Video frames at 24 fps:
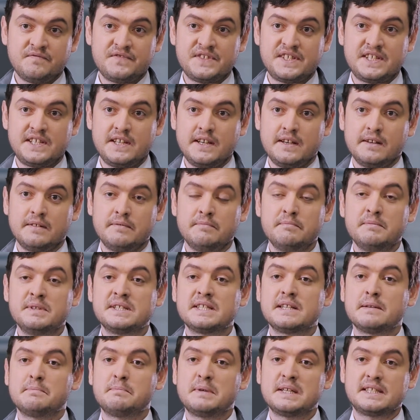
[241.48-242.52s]
все
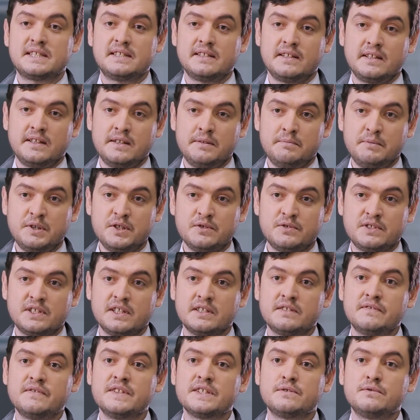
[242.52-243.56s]
безопасны и имеют
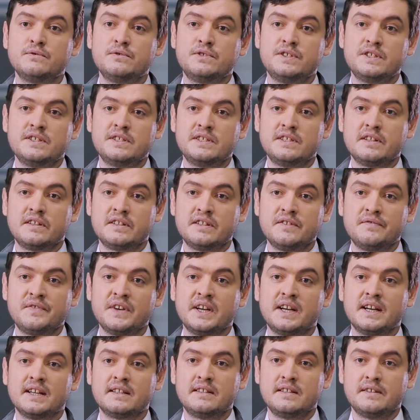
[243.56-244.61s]
соответствующие
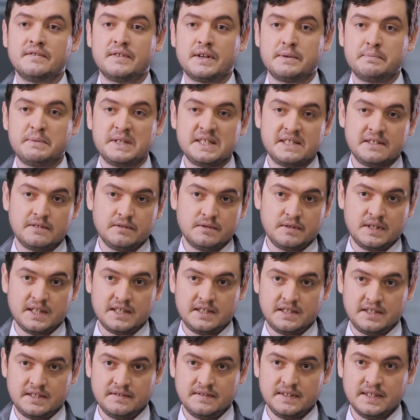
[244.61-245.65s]
сертификаты европейского
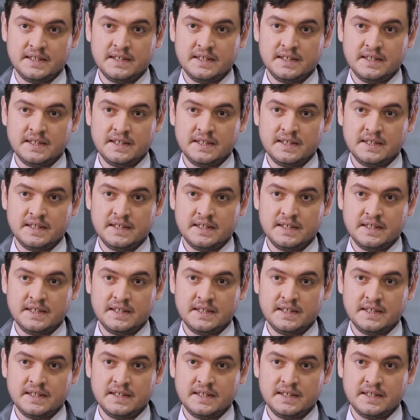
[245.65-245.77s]
качества.